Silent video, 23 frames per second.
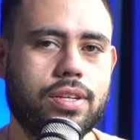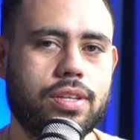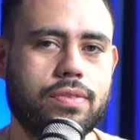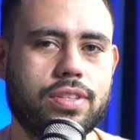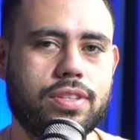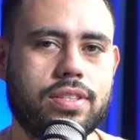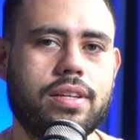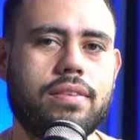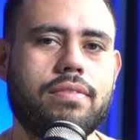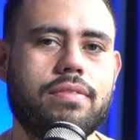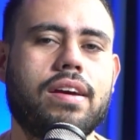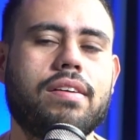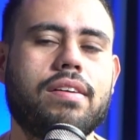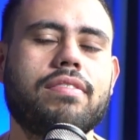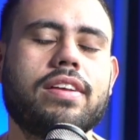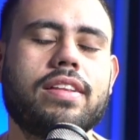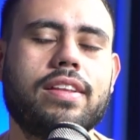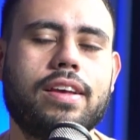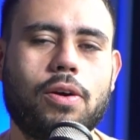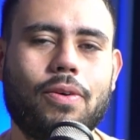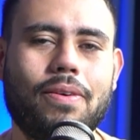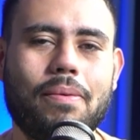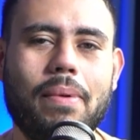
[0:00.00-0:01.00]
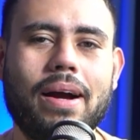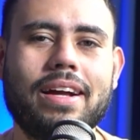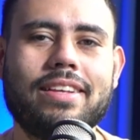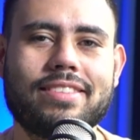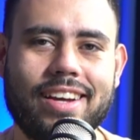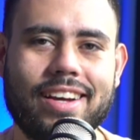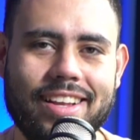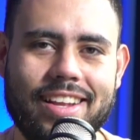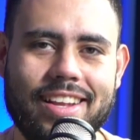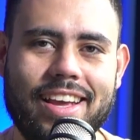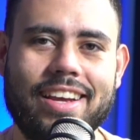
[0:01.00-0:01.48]
que você vai vender com mais
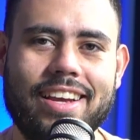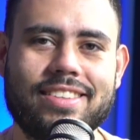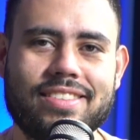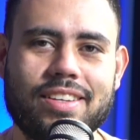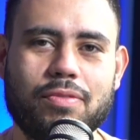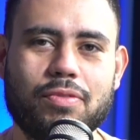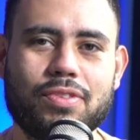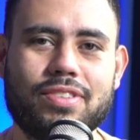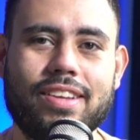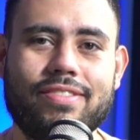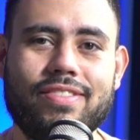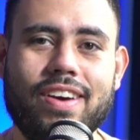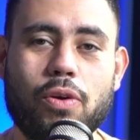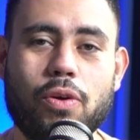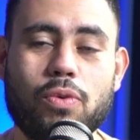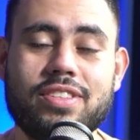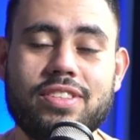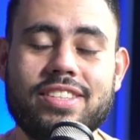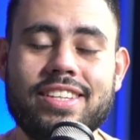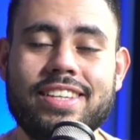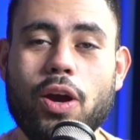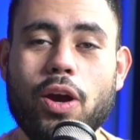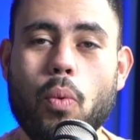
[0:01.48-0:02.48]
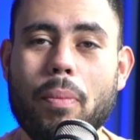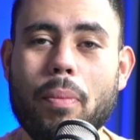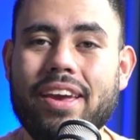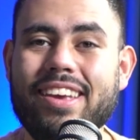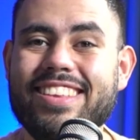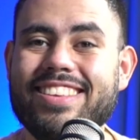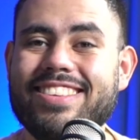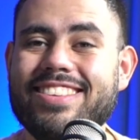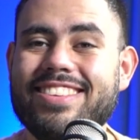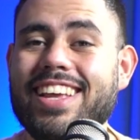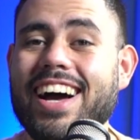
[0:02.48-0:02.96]
cadência, você vai conseguir
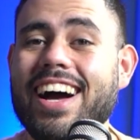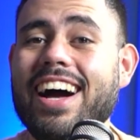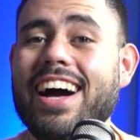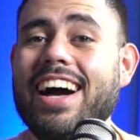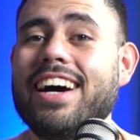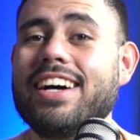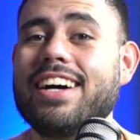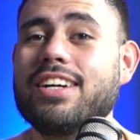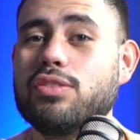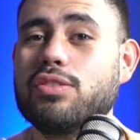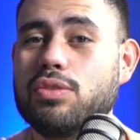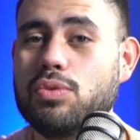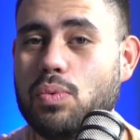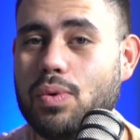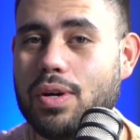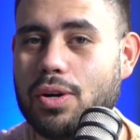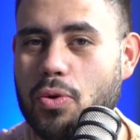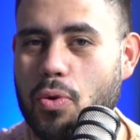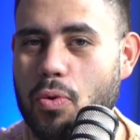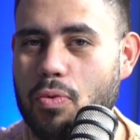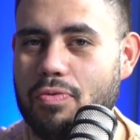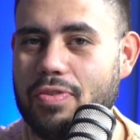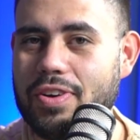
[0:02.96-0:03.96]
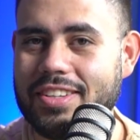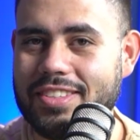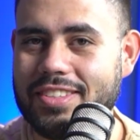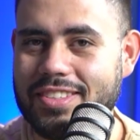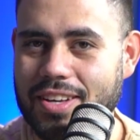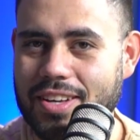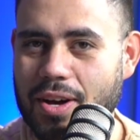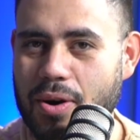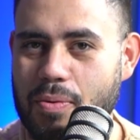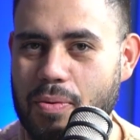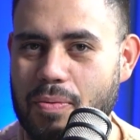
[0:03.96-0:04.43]
aumentar a sua
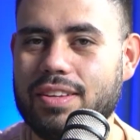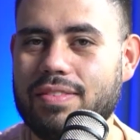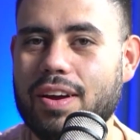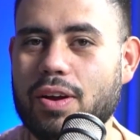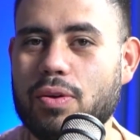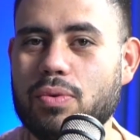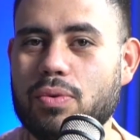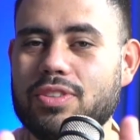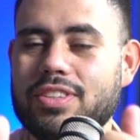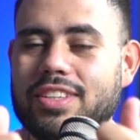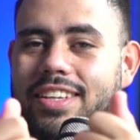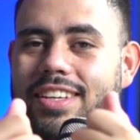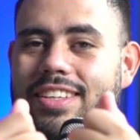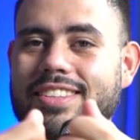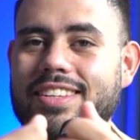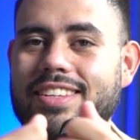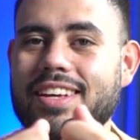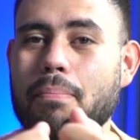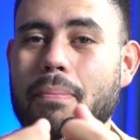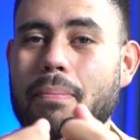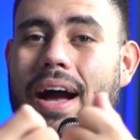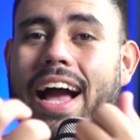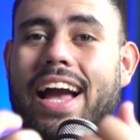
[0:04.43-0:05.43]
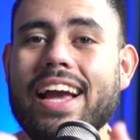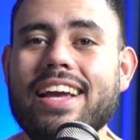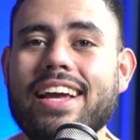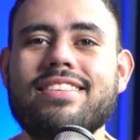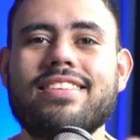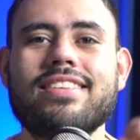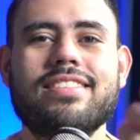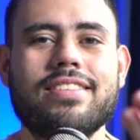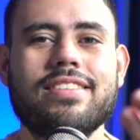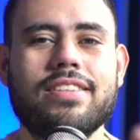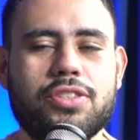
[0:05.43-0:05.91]
conversão, você vai conseguir ser mais
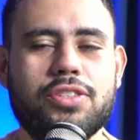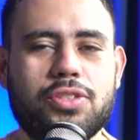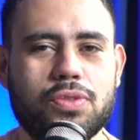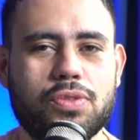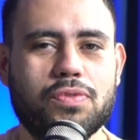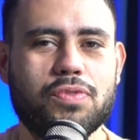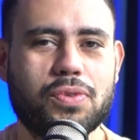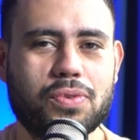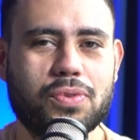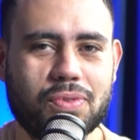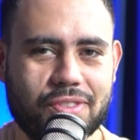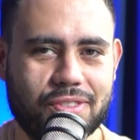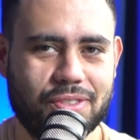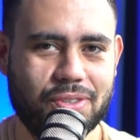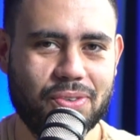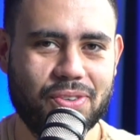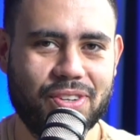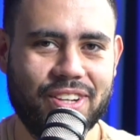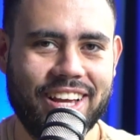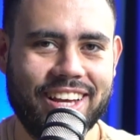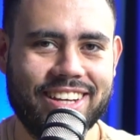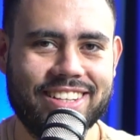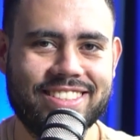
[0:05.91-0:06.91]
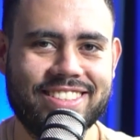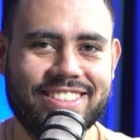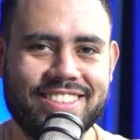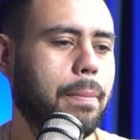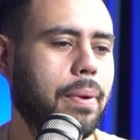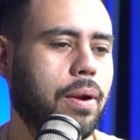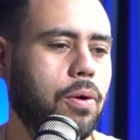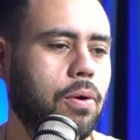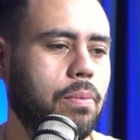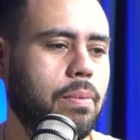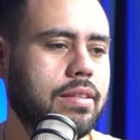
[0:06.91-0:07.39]
assertivo com o seu cliente.
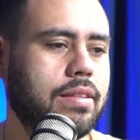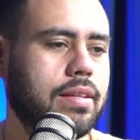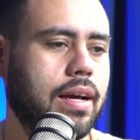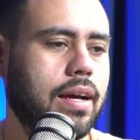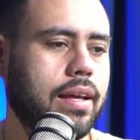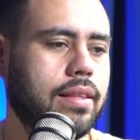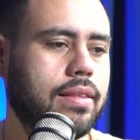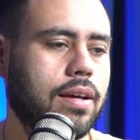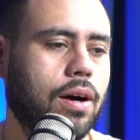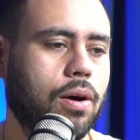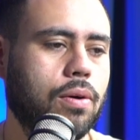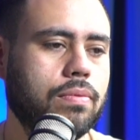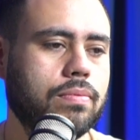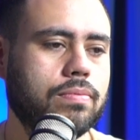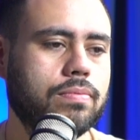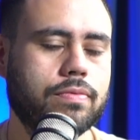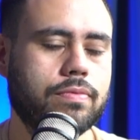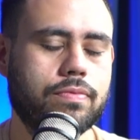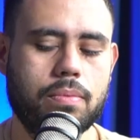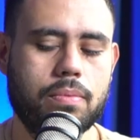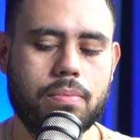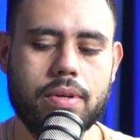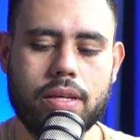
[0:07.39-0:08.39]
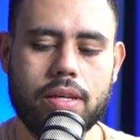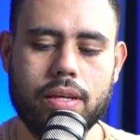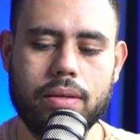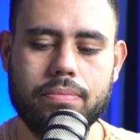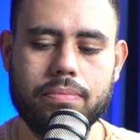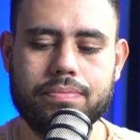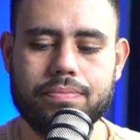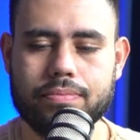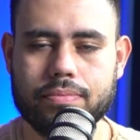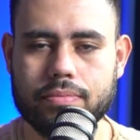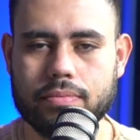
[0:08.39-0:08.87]
Para começar então, vamos aqui.
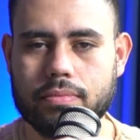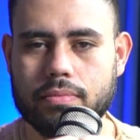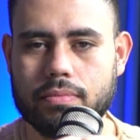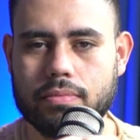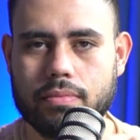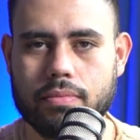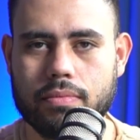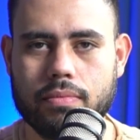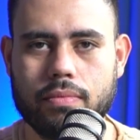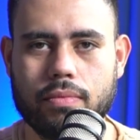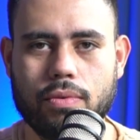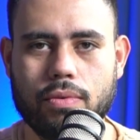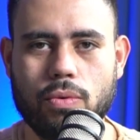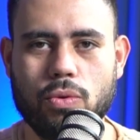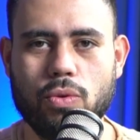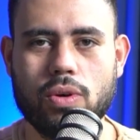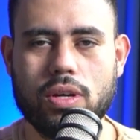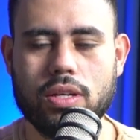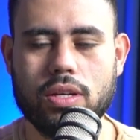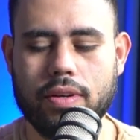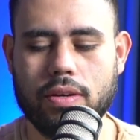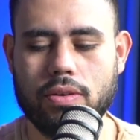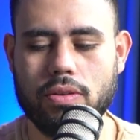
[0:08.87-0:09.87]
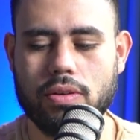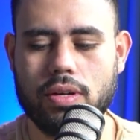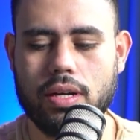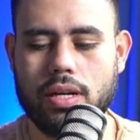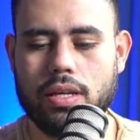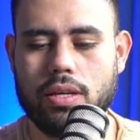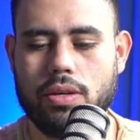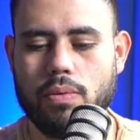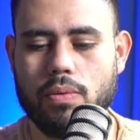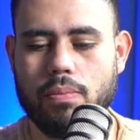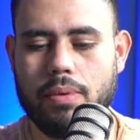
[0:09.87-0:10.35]
O Lucas vai colocar
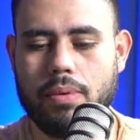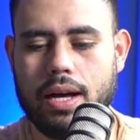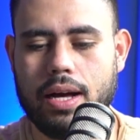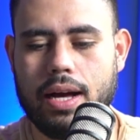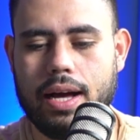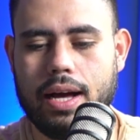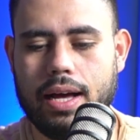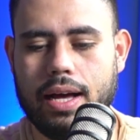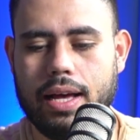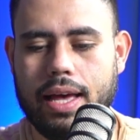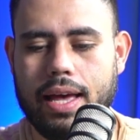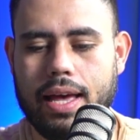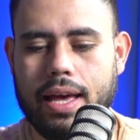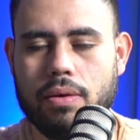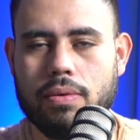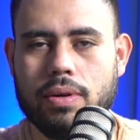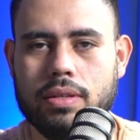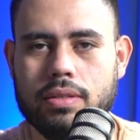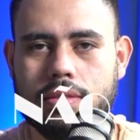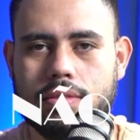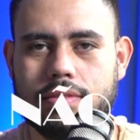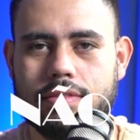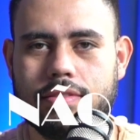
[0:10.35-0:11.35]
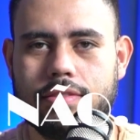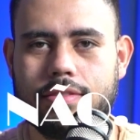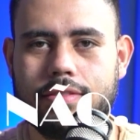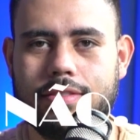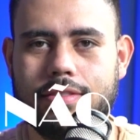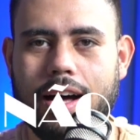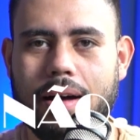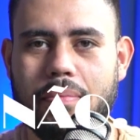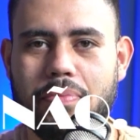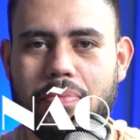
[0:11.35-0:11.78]
aqui uma régua tá?